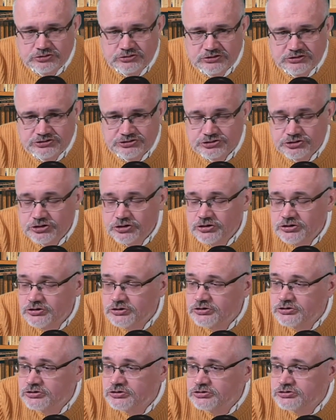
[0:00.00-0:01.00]
Даже
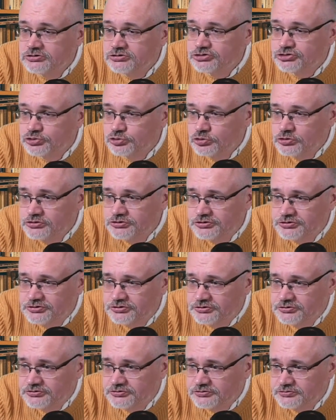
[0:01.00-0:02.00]
школьники